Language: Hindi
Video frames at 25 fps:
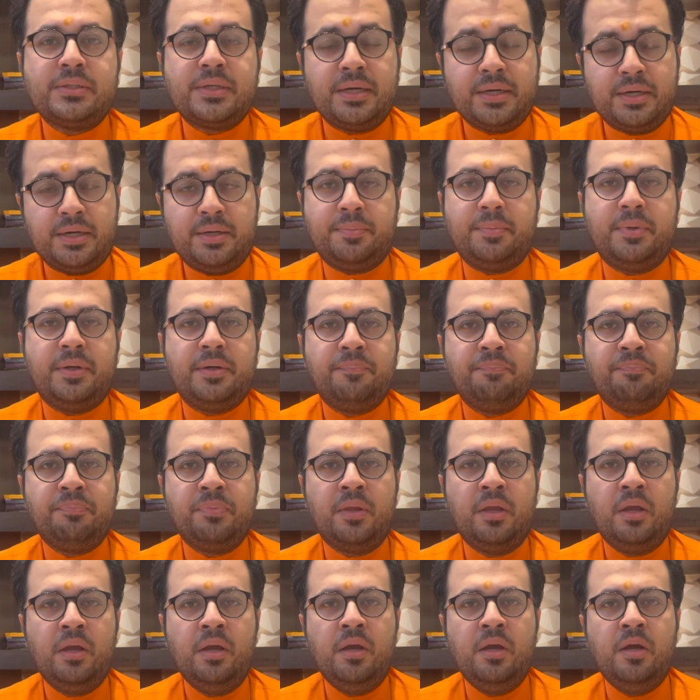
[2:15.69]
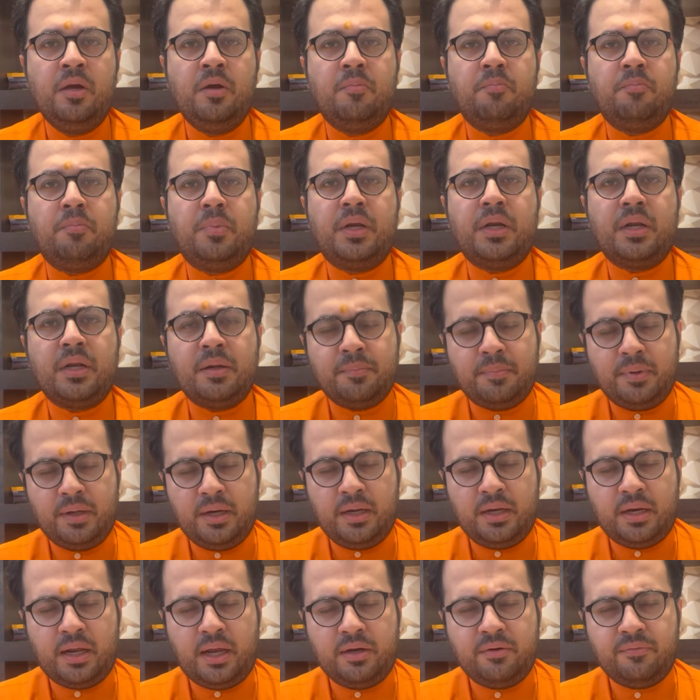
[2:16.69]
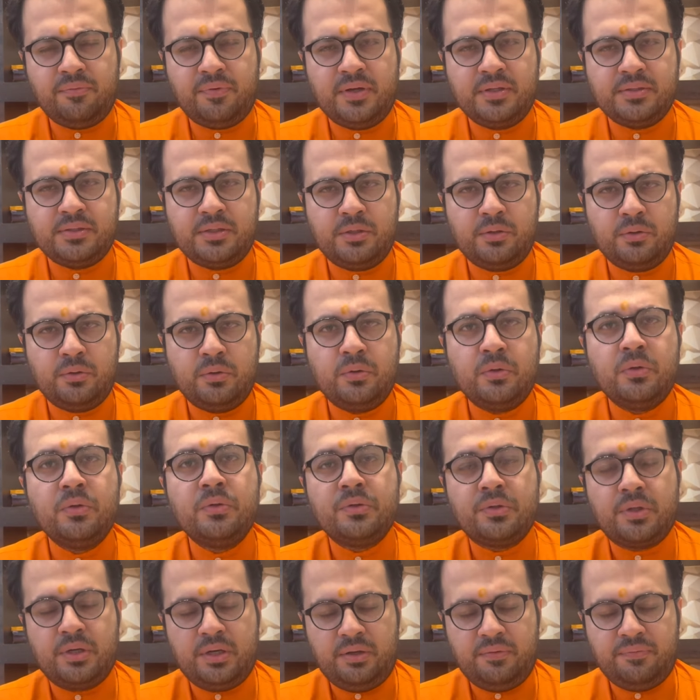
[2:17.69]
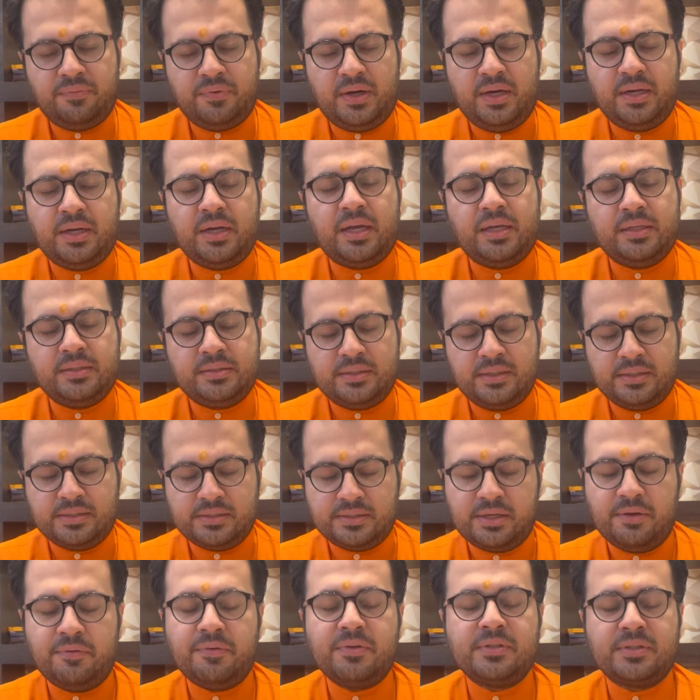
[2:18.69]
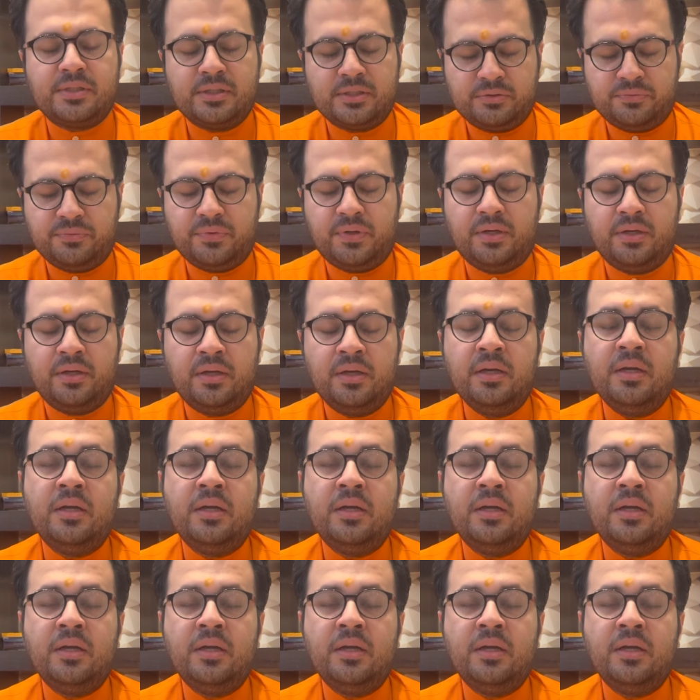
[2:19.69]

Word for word: सेंटर में मेरा नंबर है नाइन फाइव जीरो थ्री फाइव नाइन सिक्स सेवन सिक्स वन